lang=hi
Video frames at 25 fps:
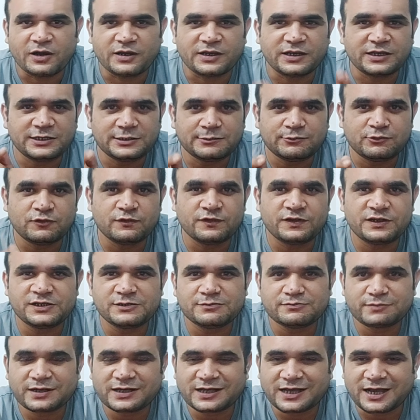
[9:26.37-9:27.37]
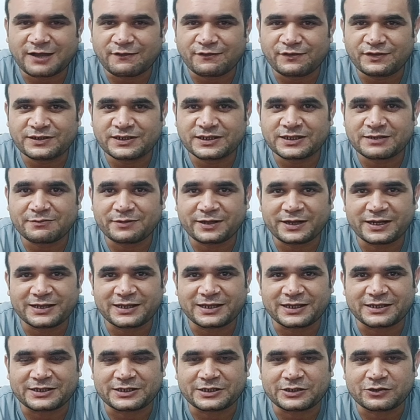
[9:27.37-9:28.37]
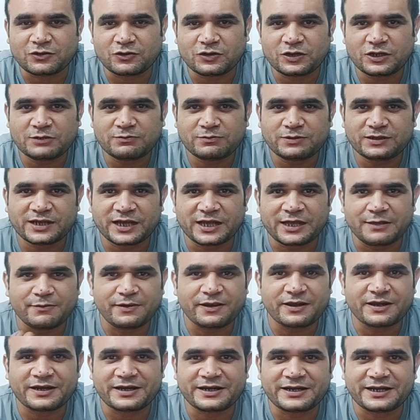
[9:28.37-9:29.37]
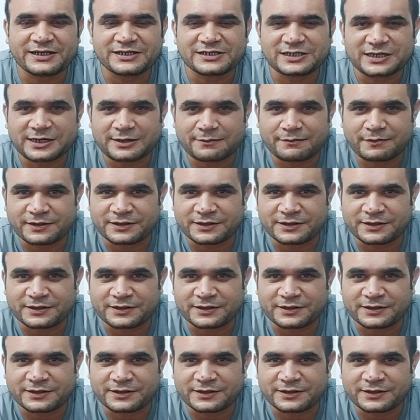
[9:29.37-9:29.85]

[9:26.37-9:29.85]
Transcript: और इन मूवीज़ में काफ़ी ज़्यादा मेहनत लगती है क्योंकि इसमें कई बार रिटेक्स लेना